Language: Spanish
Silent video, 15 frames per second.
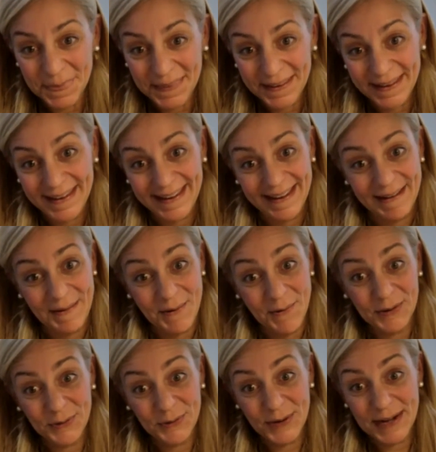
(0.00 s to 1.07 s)
eh,
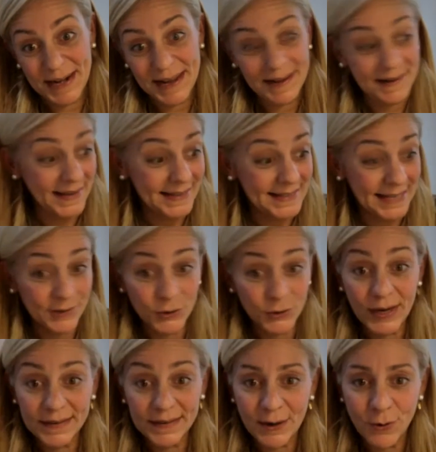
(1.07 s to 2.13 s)
cuando él le, decía
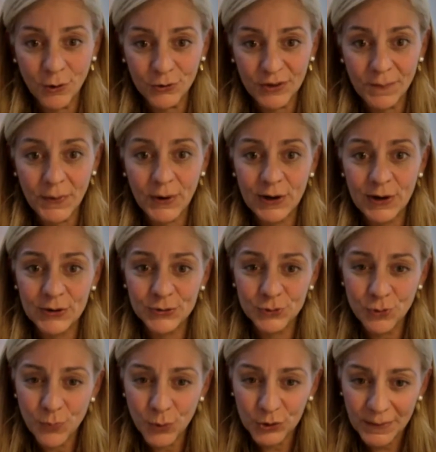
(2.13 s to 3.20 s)
todas estas cosas, pero él
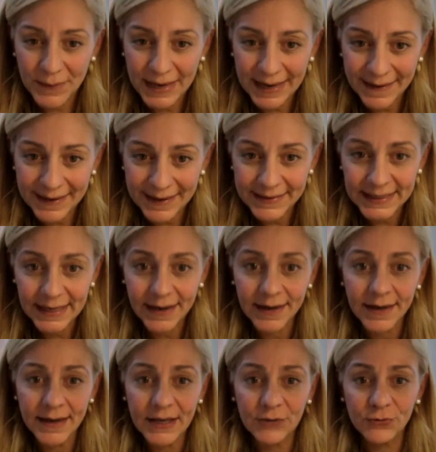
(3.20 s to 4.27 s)
supo también
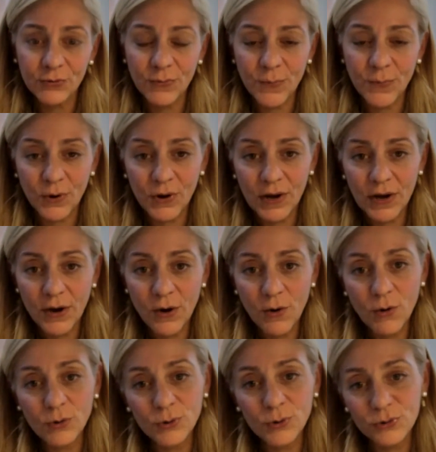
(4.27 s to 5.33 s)
adentrarla y supo
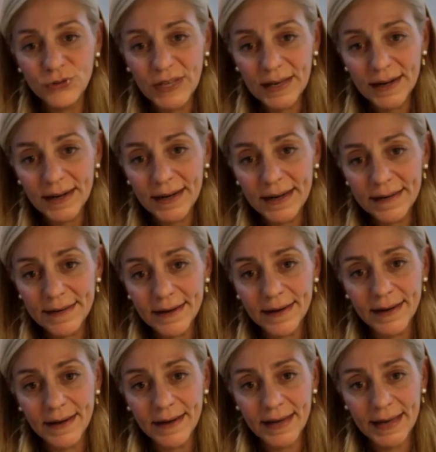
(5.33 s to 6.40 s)
conducirla a
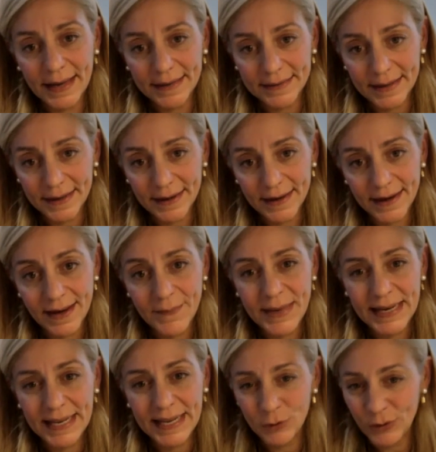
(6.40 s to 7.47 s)
ella en este
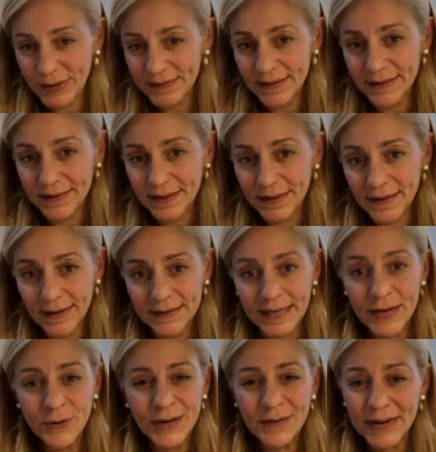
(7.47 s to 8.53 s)
caminito de santidad.
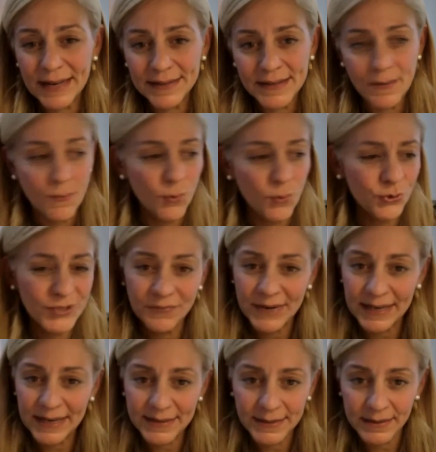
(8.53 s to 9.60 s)
Hay una frase, muchas
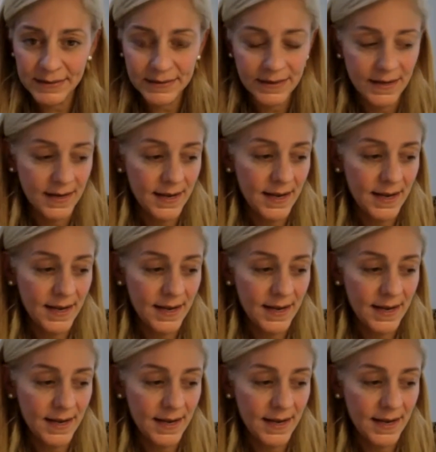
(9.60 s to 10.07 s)
frases